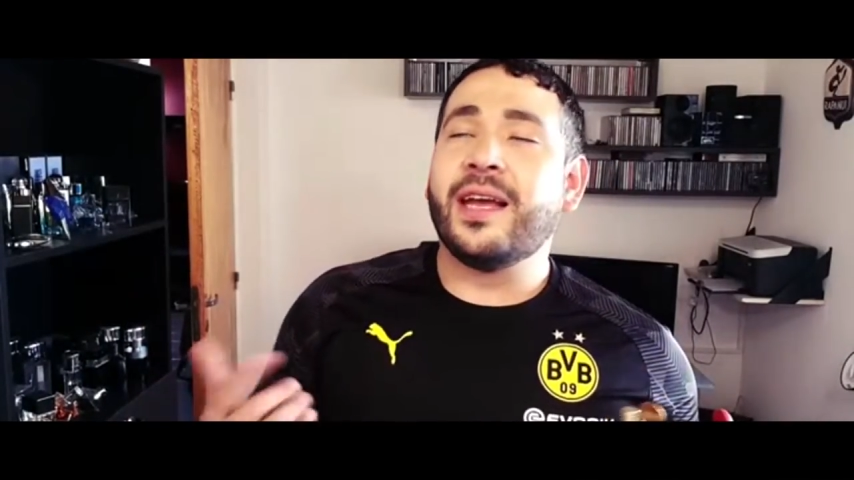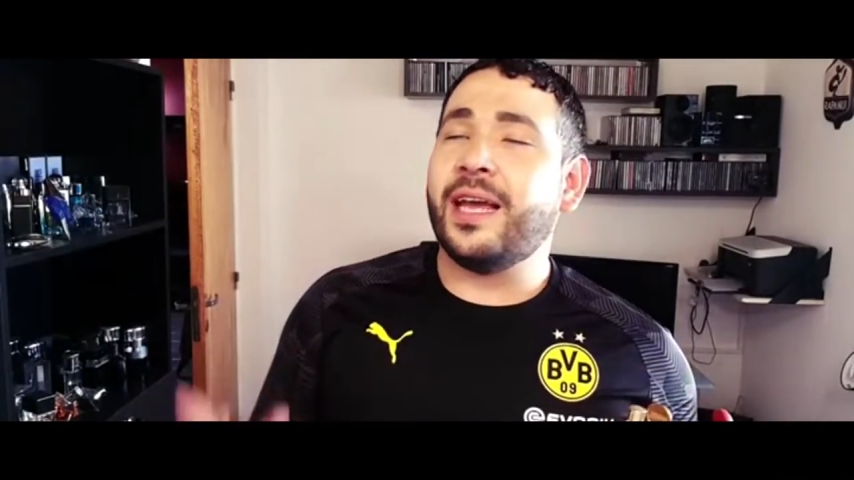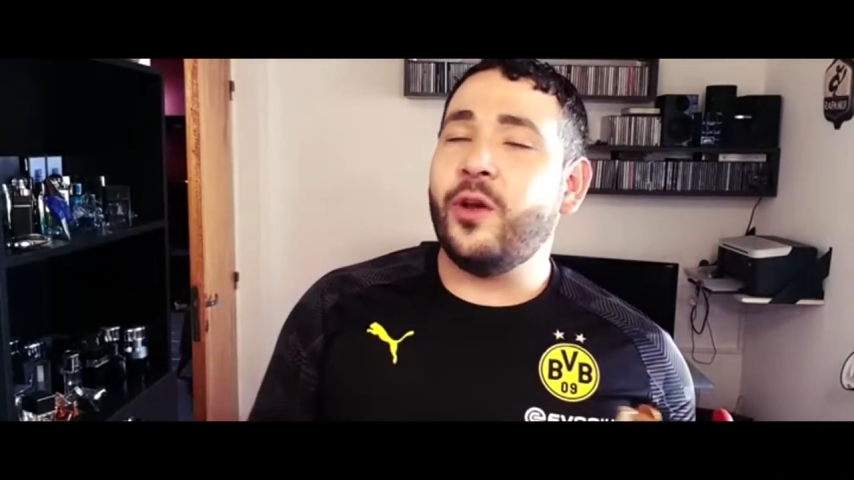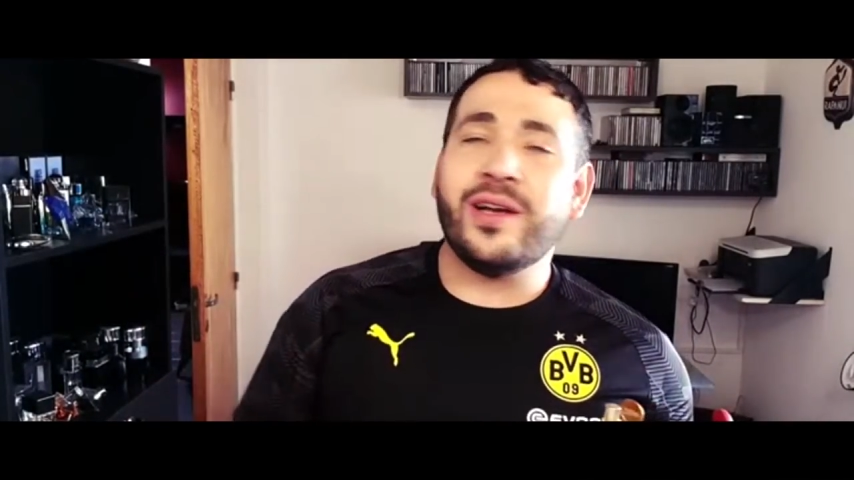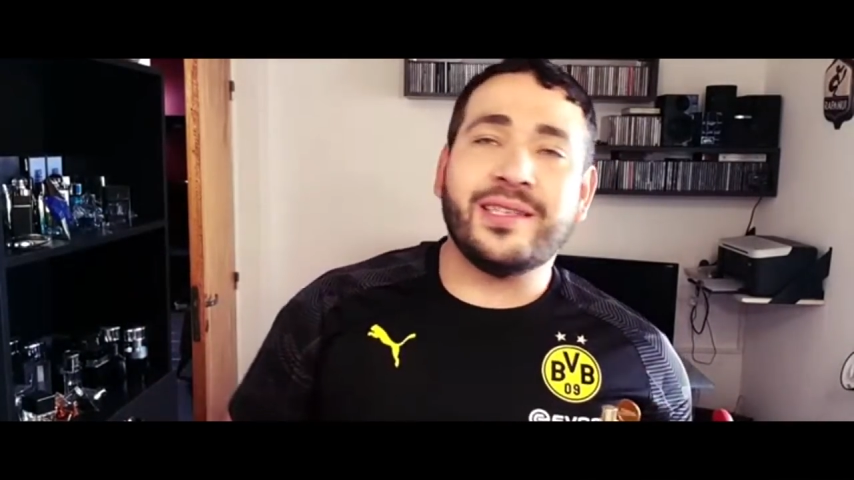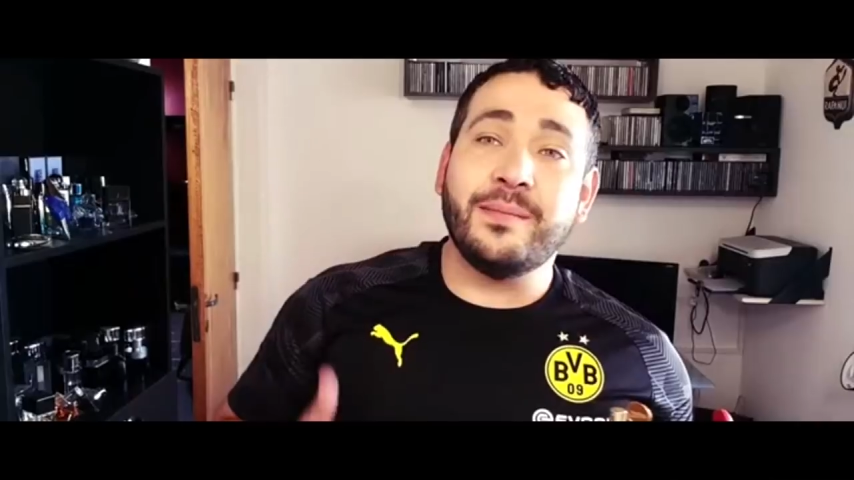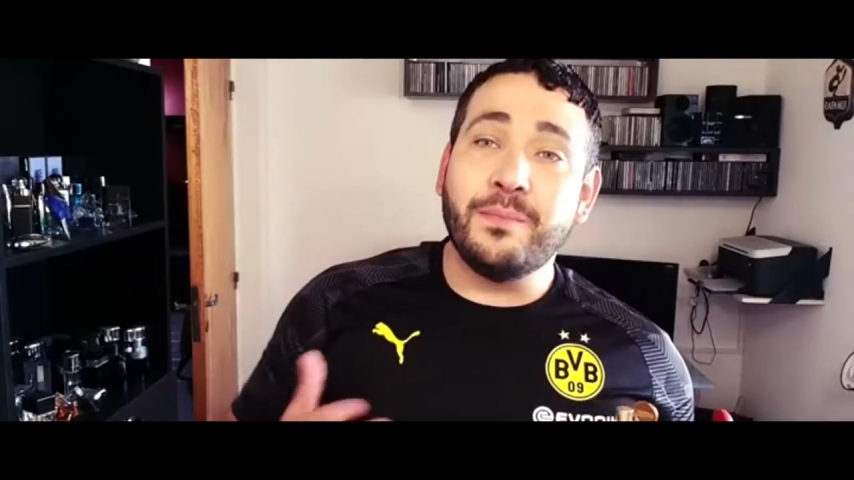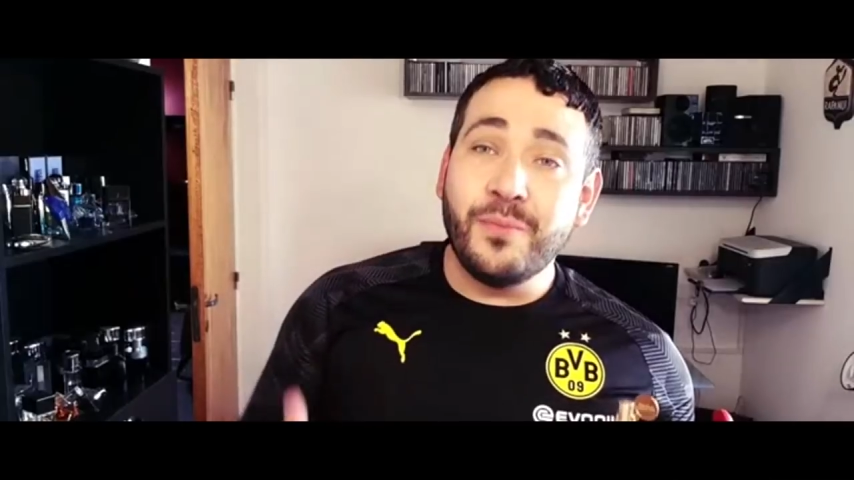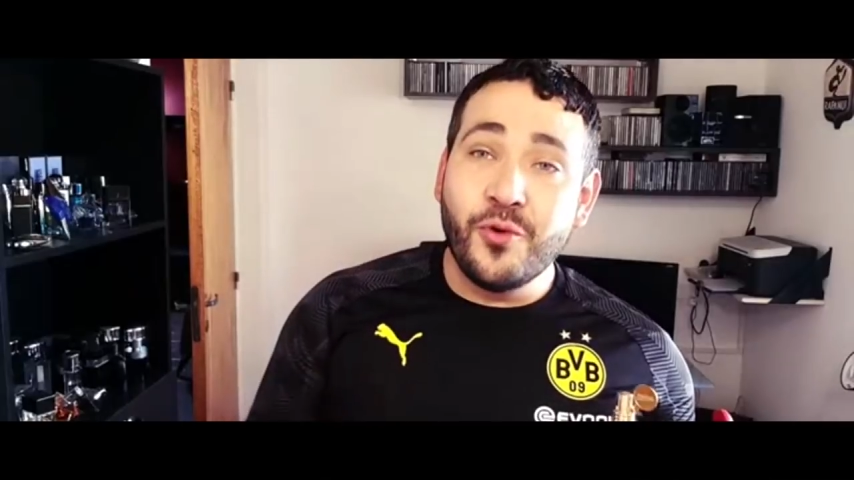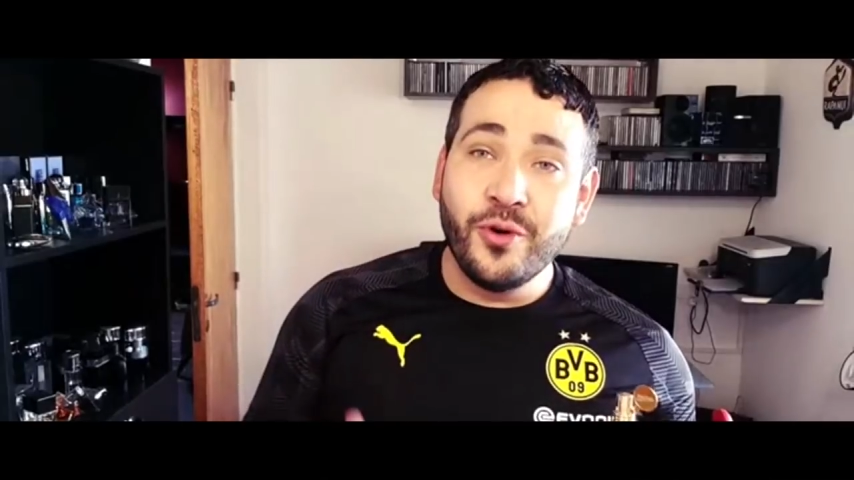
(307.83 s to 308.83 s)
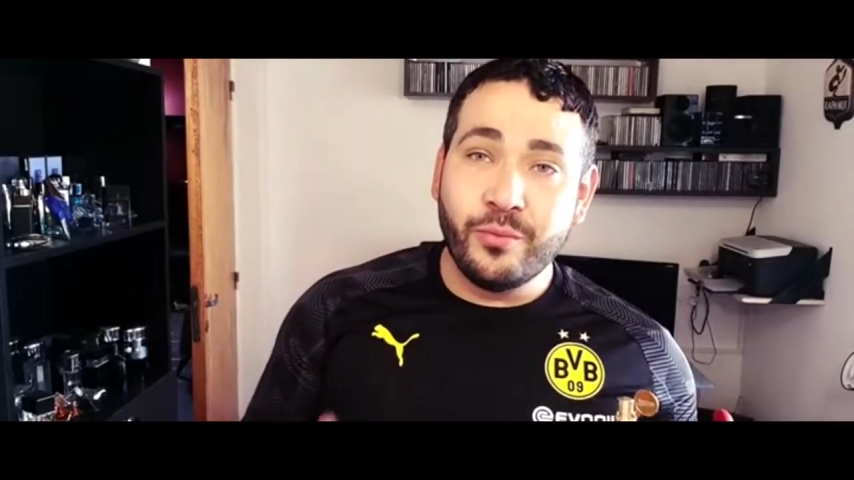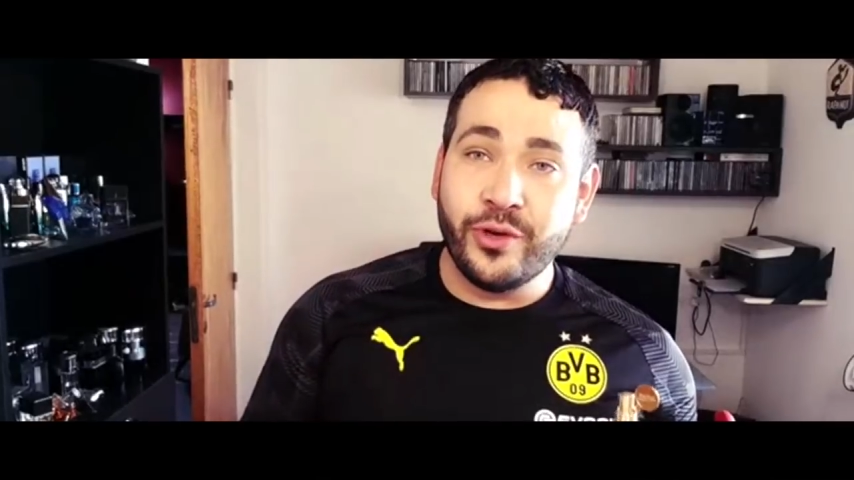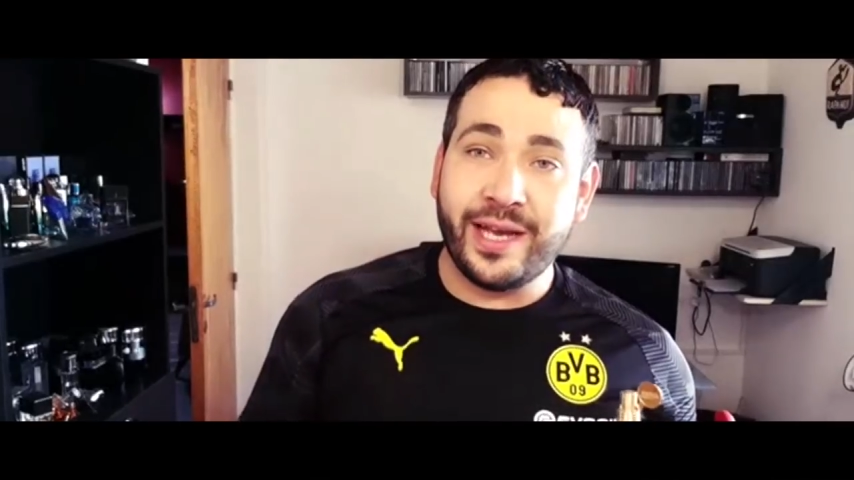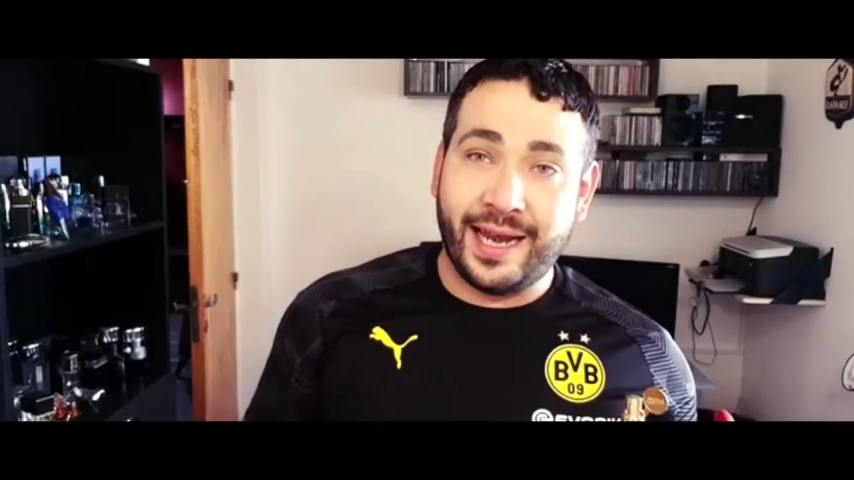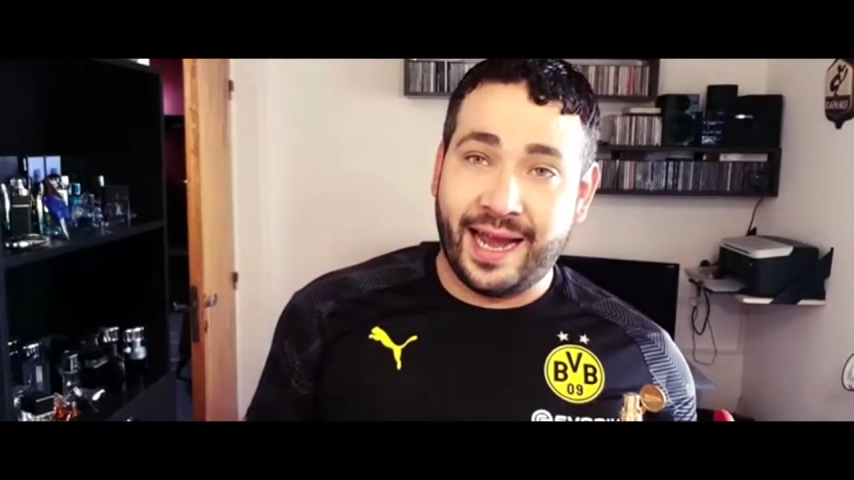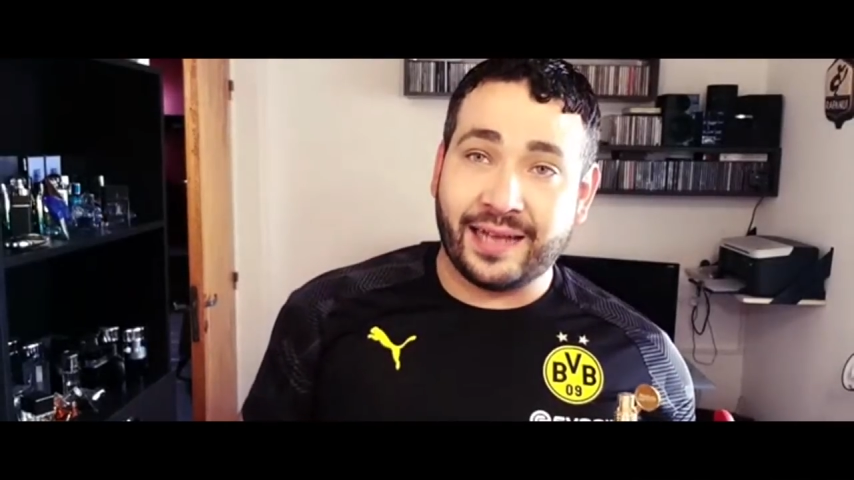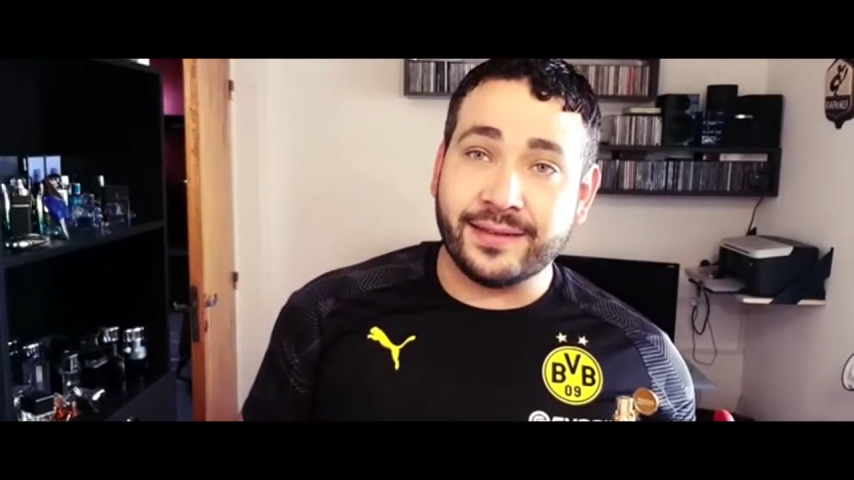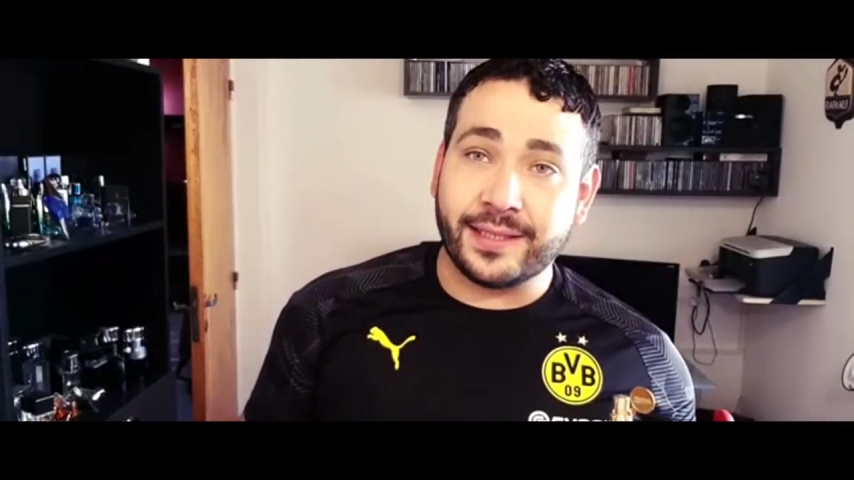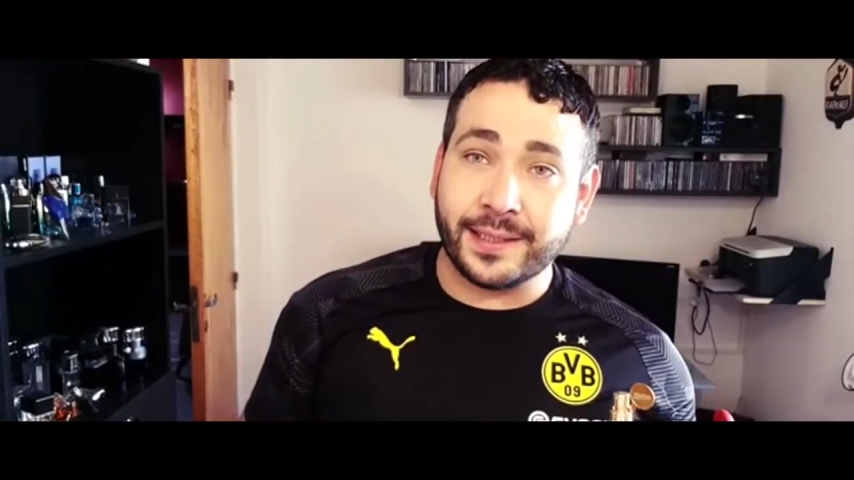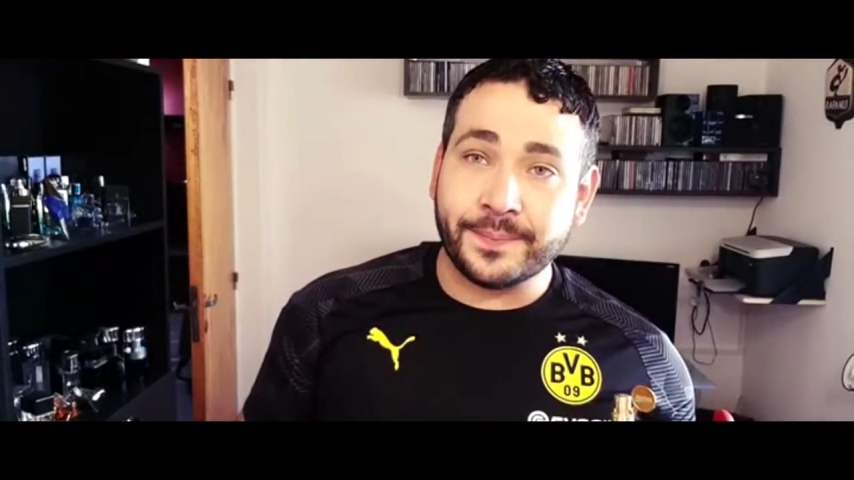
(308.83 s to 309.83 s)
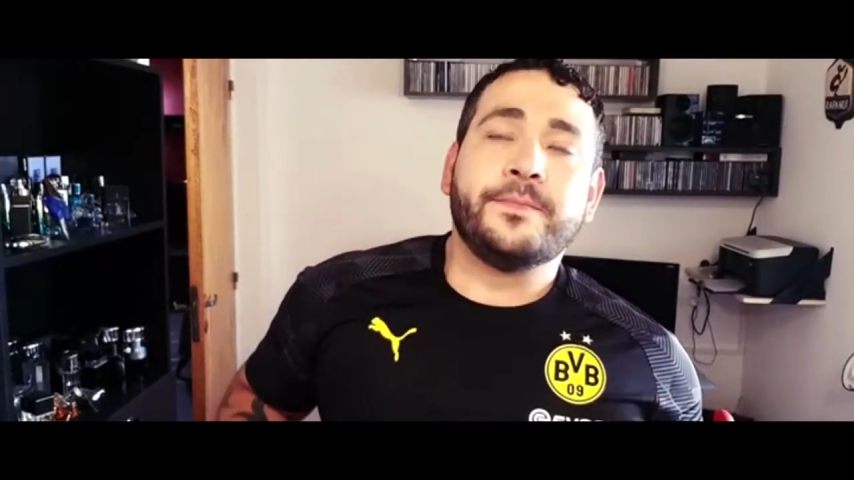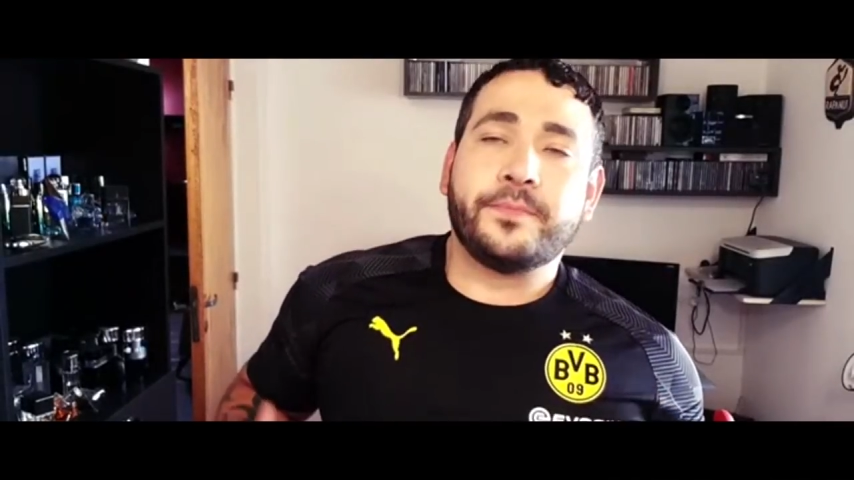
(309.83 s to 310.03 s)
que lo hace muy, muy elegante.